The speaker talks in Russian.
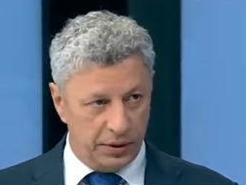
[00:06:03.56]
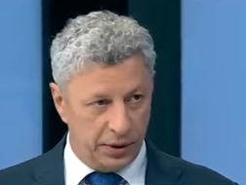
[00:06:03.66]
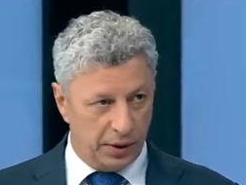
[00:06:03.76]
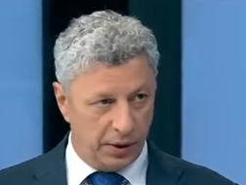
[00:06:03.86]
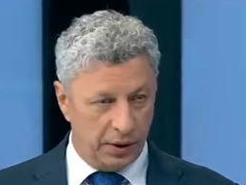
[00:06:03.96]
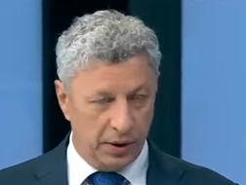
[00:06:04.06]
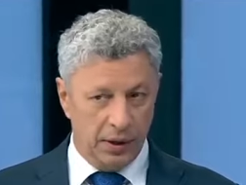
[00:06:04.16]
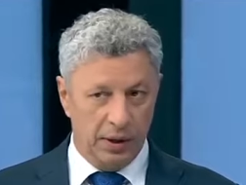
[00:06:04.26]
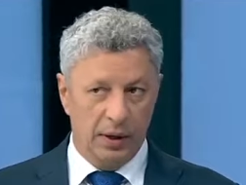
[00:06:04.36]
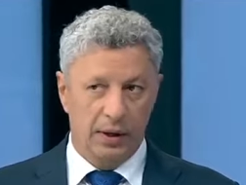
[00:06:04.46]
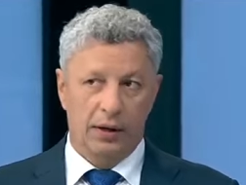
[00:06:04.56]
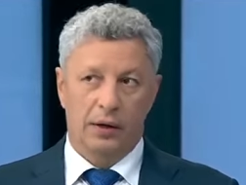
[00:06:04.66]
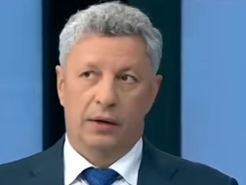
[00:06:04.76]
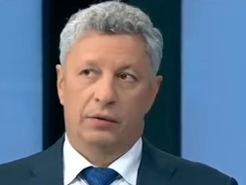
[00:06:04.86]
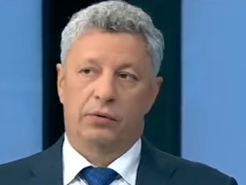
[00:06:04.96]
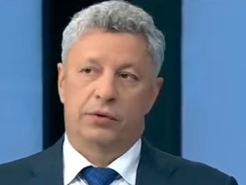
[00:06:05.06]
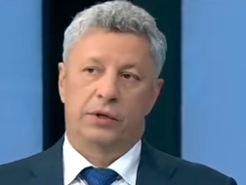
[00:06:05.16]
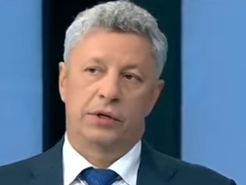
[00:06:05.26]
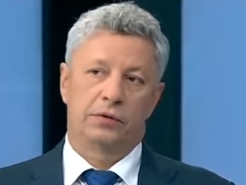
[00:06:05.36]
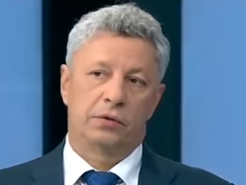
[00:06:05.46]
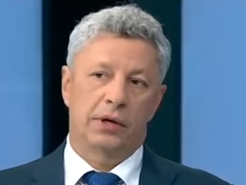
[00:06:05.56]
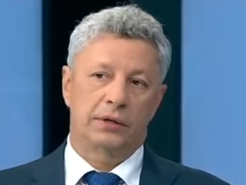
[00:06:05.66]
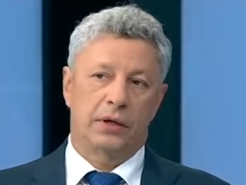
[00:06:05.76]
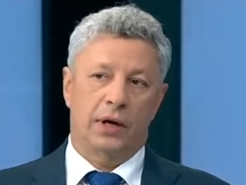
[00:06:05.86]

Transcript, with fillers: денег. То есть эта ситуация...